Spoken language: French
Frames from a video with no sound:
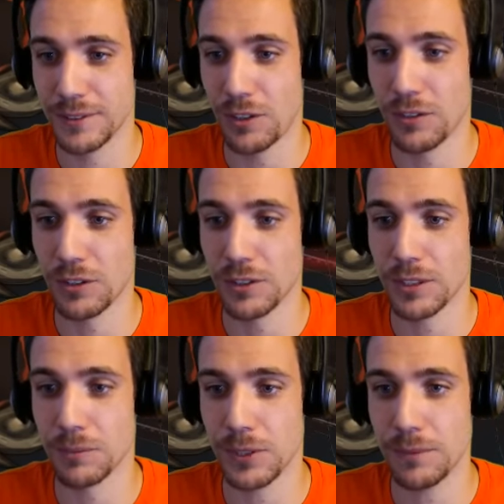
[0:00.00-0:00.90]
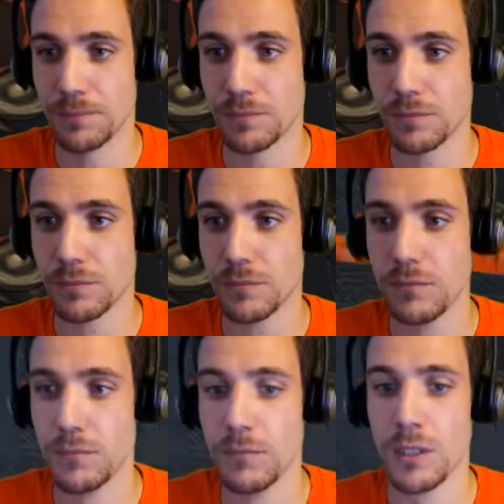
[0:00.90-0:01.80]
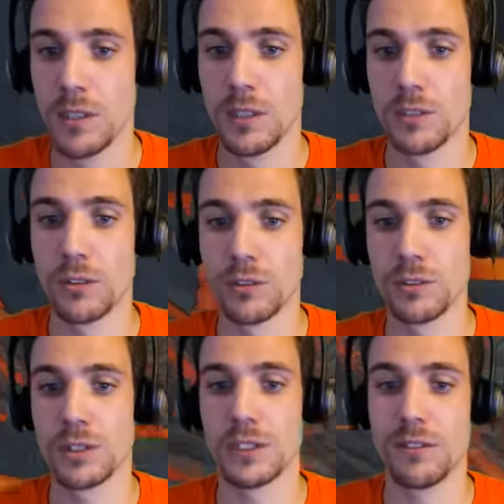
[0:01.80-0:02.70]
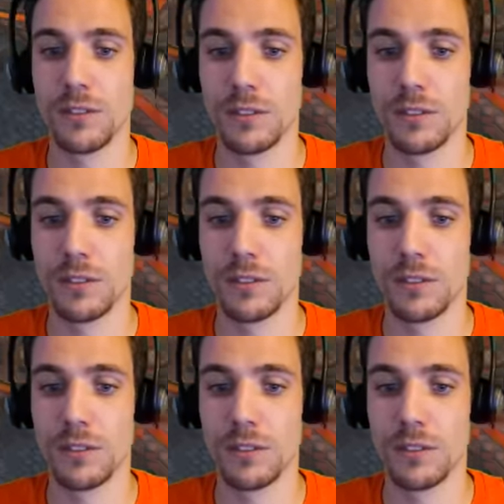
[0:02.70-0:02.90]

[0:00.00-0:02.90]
on va tenter comme ça le truc, c'est que j'ai...